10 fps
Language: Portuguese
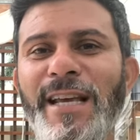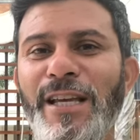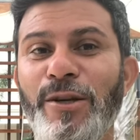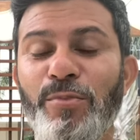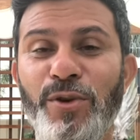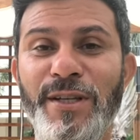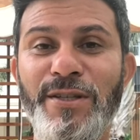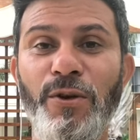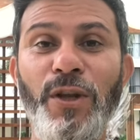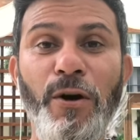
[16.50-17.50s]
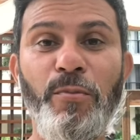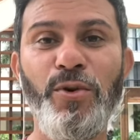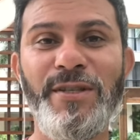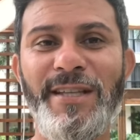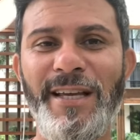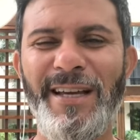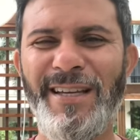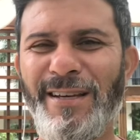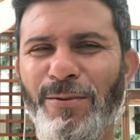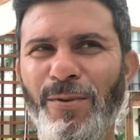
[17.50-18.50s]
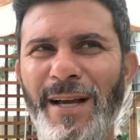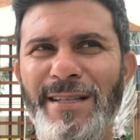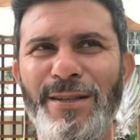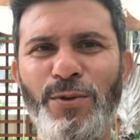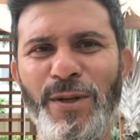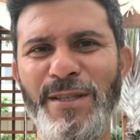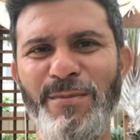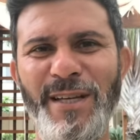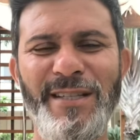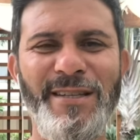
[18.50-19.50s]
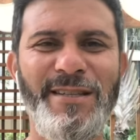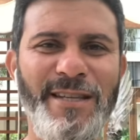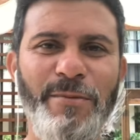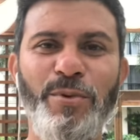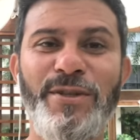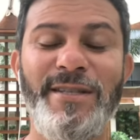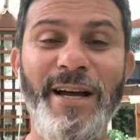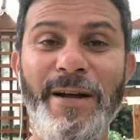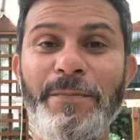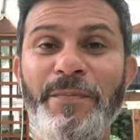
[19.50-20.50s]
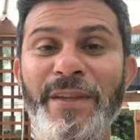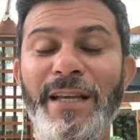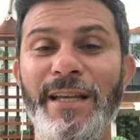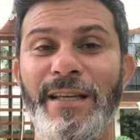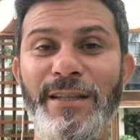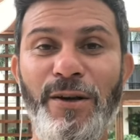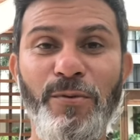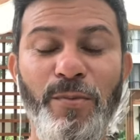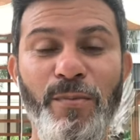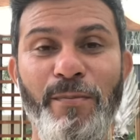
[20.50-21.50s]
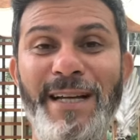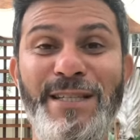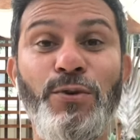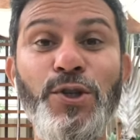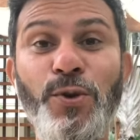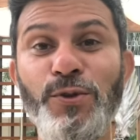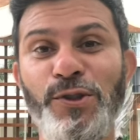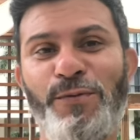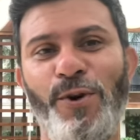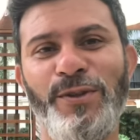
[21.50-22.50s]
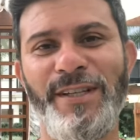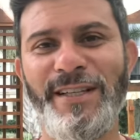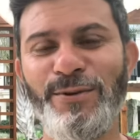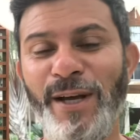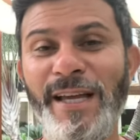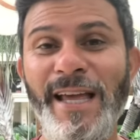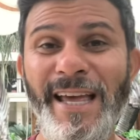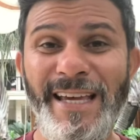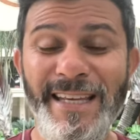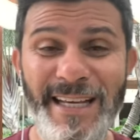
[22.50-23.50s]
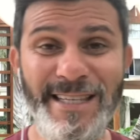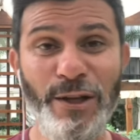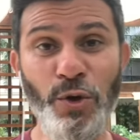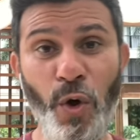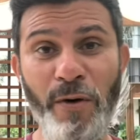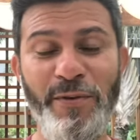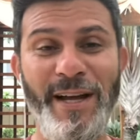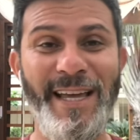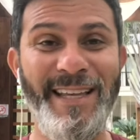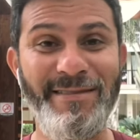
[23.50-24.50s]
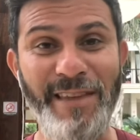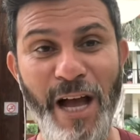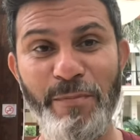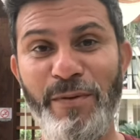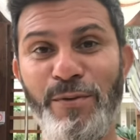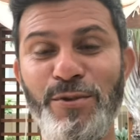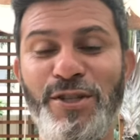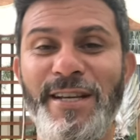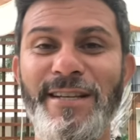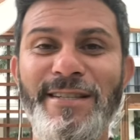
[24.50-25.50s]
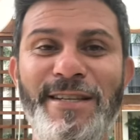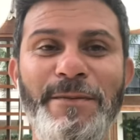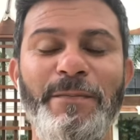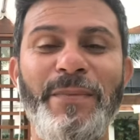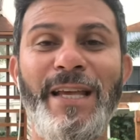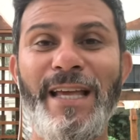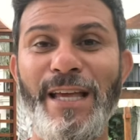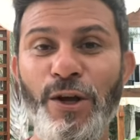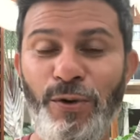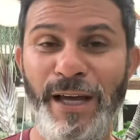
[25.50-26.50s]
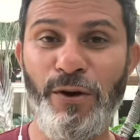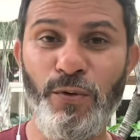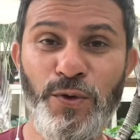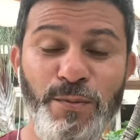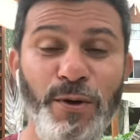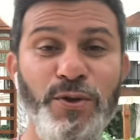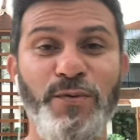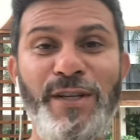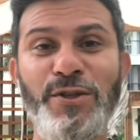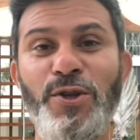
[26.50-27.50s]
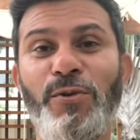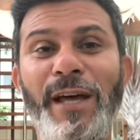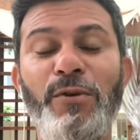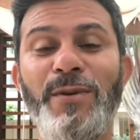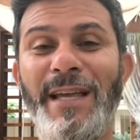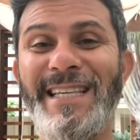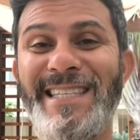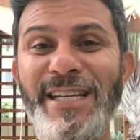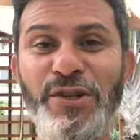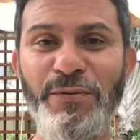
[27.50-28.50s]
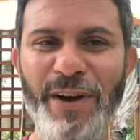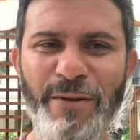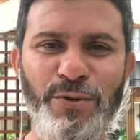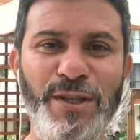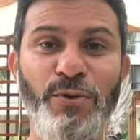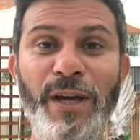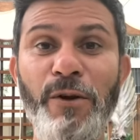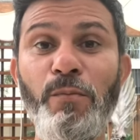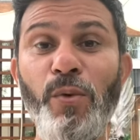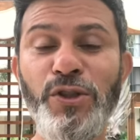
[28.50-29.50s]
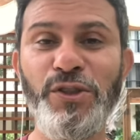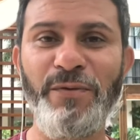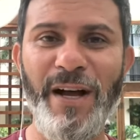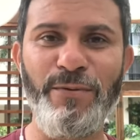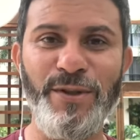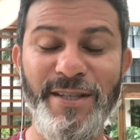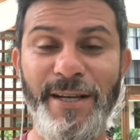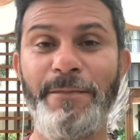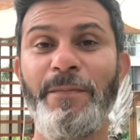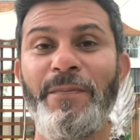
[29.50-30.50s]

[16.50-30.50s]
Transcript: e por isso eu não postei aí quase dois meses sem postar. Então, mas eu estou de volta, não é? E nessa nova etapa, vamos dizer assim, eu quero os meus vídeos, eu quero incentivar você, eu quero motivar você